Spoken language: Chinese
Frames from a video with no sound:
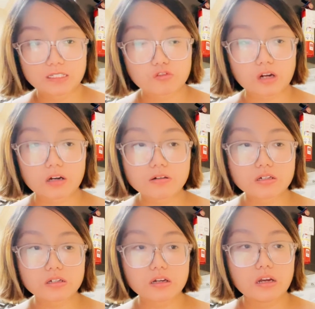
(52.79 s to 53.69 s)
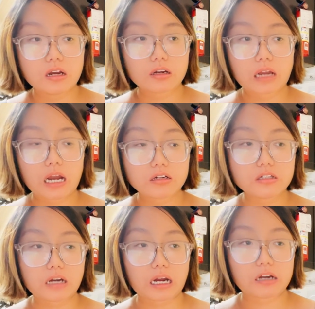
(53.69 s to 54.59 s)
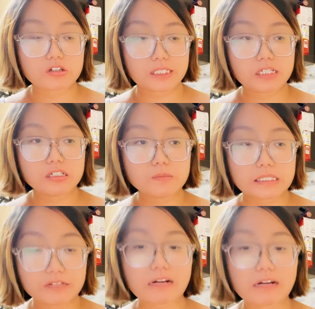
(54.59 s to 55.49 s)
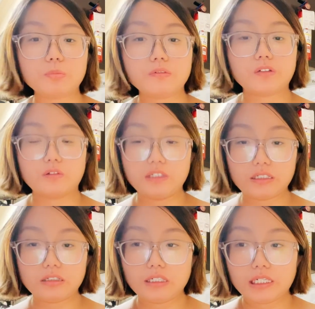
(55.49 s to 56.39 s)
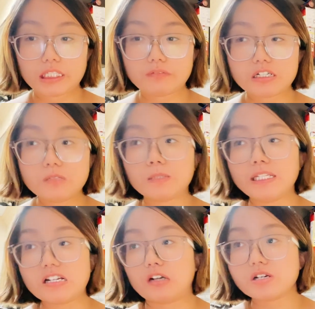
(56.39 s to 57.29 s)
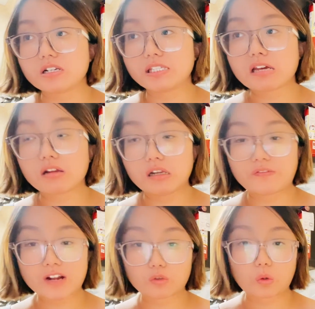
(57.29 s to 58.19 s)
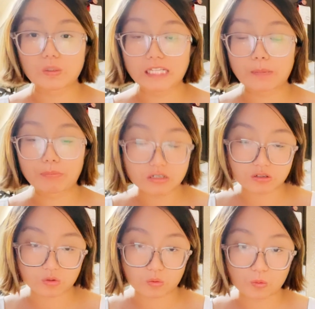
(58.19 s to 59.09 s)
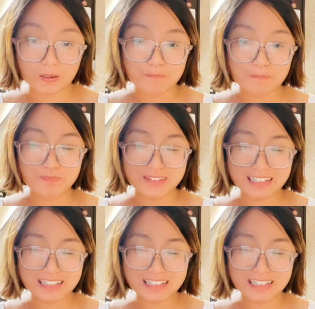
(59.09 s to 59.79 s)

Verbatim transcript: 主要是抗日哈，首先日本侵华我不否认，因为日本历史上确实侵略了非常多国家，不止中国。但